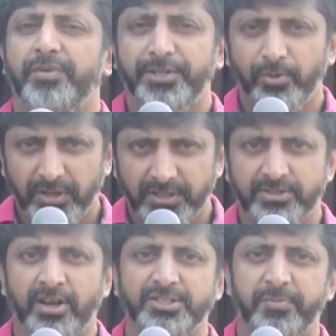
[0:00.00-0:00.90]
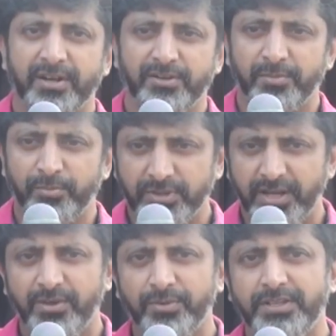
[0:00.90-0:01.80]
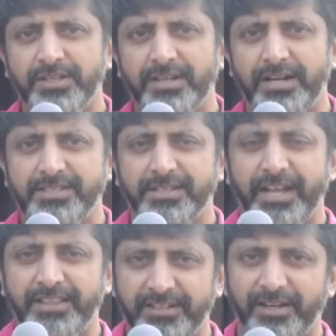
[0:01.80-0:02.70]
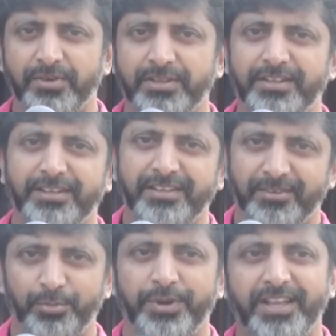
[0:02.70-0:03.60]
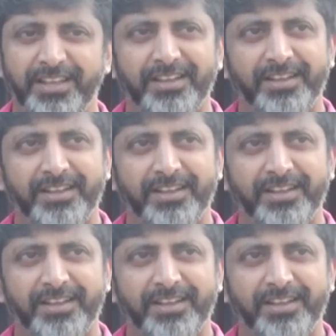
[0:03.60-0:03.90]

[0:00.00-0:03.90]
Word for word: வீட்டுக்குள்ளே சாக்ஸ் பார்க்கும் போதெல்லாம் வந்து அடித்த கைத்தட்டல் வந்து உண்மையிலே